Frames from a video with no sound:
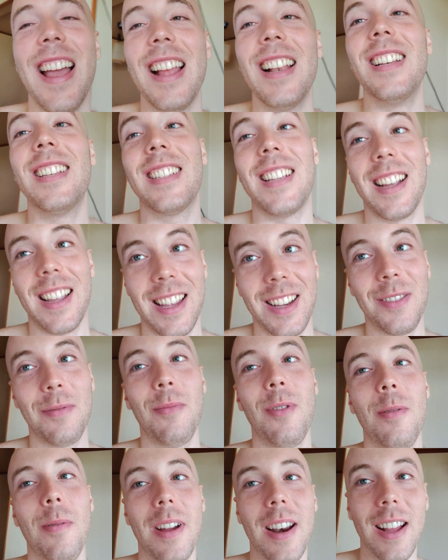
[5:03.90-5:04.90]
el saque es
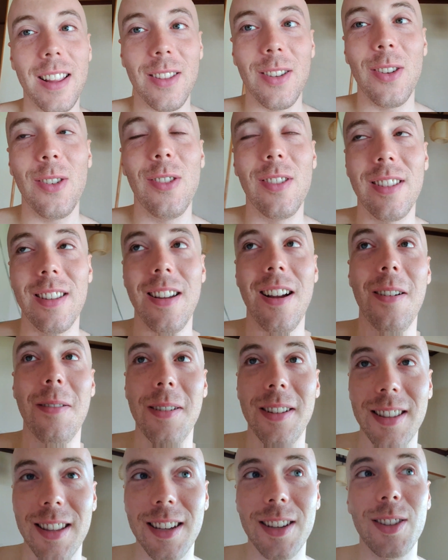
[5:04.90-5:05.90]
muy barato y
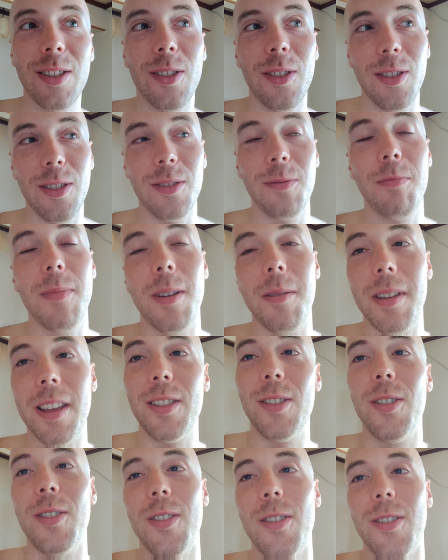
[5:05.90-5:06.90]
últimamente estoy
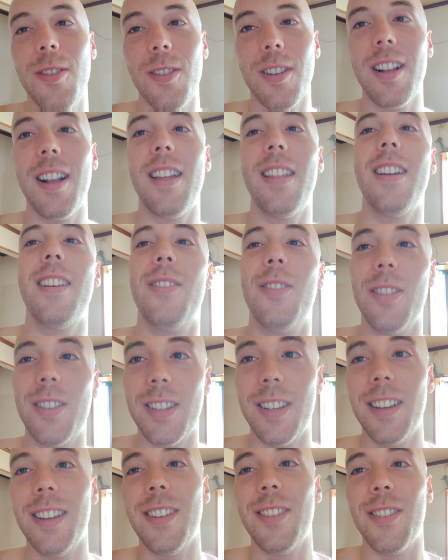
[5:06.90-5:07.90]
bebiendo cada
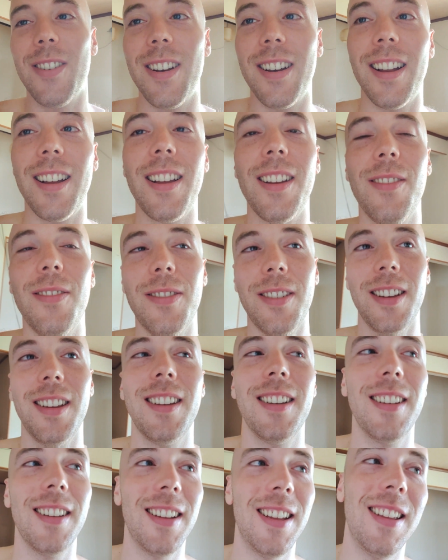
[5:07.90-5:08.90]
noche con el
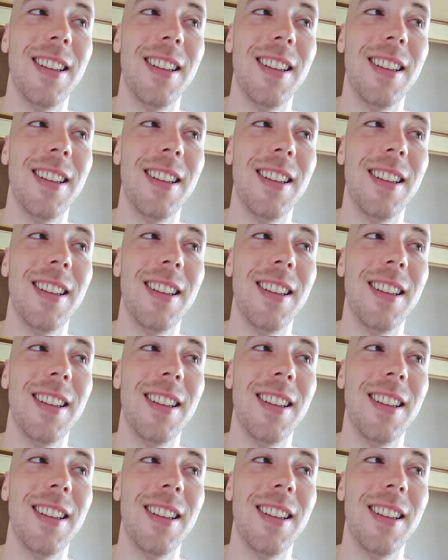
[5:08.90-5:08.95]
jefe.